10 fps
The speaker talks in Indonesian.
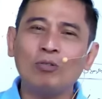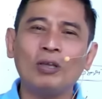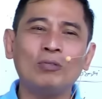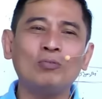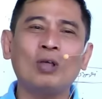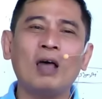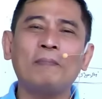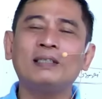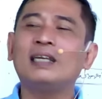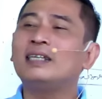untuk itu untuk
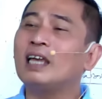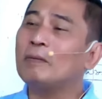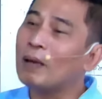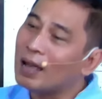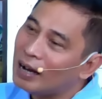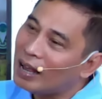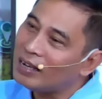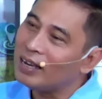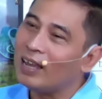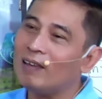apa? Jadikan pakan
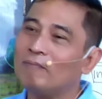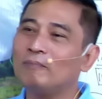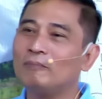ayam.